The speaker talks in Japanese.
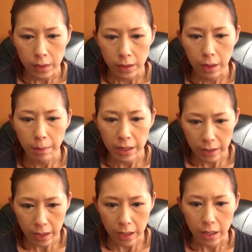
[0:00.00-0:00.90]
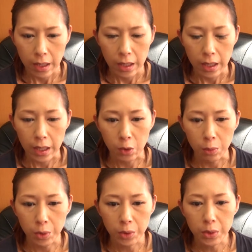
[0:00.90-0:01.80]
でまた、えっと、
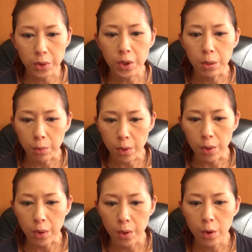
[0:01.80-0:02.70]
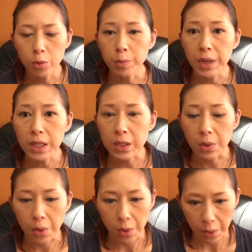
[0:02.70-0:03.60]
ブログよりもホームページ
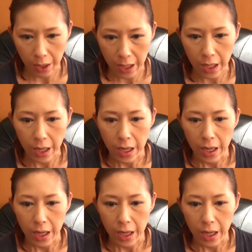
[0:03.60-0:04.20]
の方が、